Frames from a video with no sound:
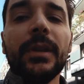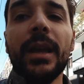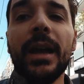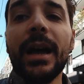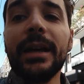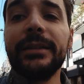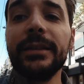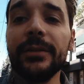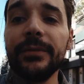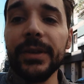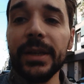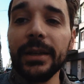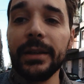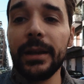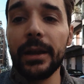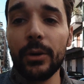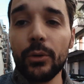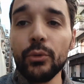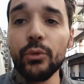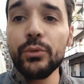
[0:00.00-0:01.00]
ad
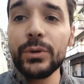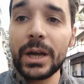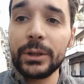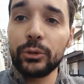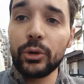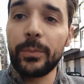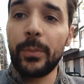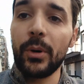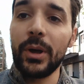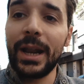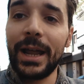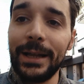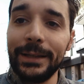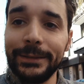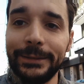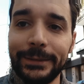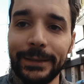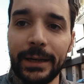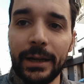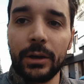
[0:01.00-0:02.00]
avere una dopo
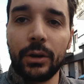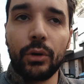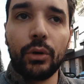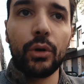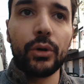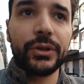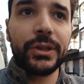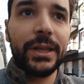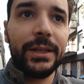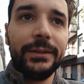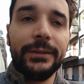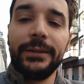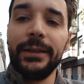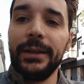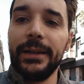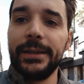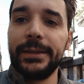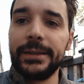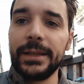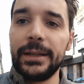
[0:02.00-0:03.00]
l'altra cose
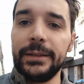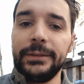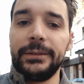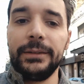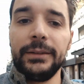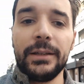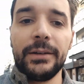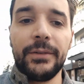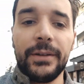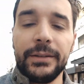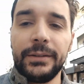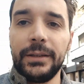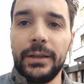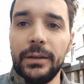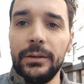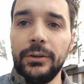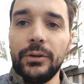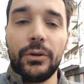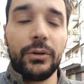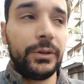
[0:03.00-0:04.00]
interessanti davanti
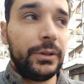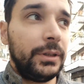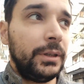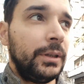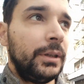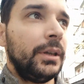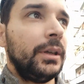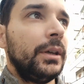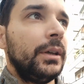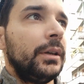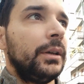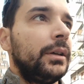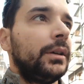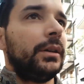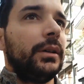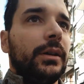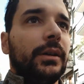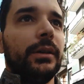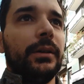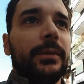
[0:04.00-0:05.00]
agli occhi
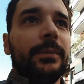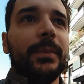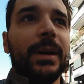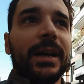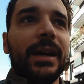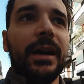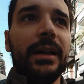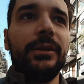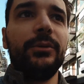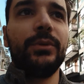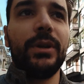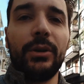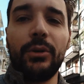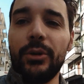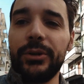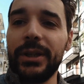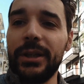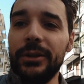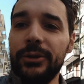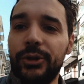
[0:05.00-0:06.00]
eh, magari una
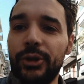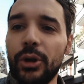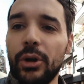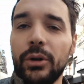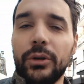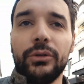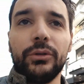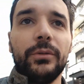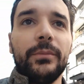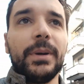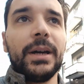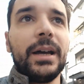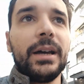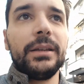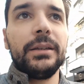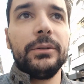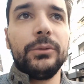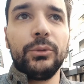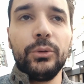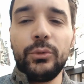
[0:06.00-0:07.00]
cosa al giorno,
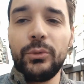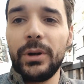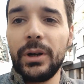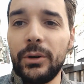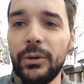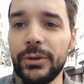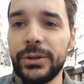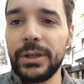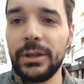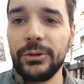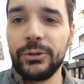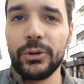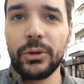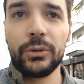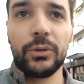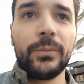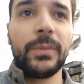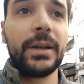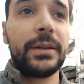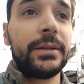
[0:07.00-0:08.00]
magari due cose al
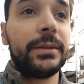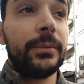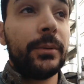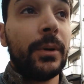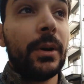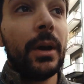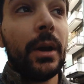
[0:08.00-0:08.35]
giorno massimo,